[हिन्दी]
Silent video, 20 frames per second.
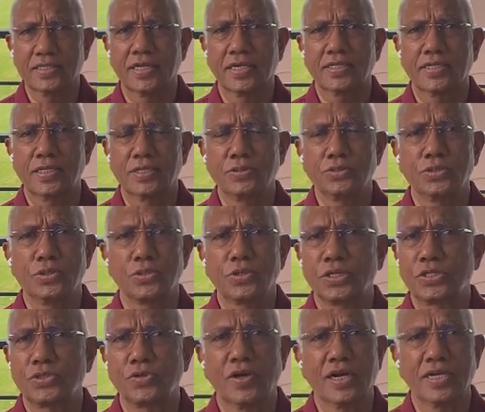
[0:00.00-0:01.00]
करता हूं जो कि
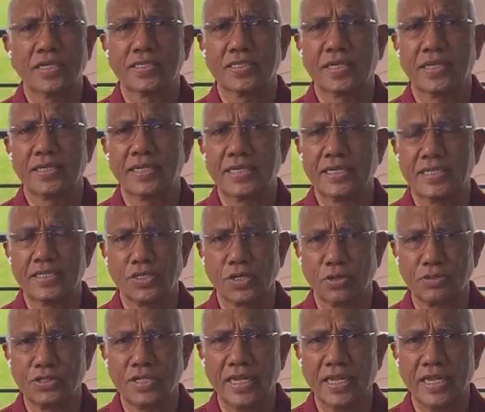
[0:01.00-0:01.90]
स्वागत करने की जरूरत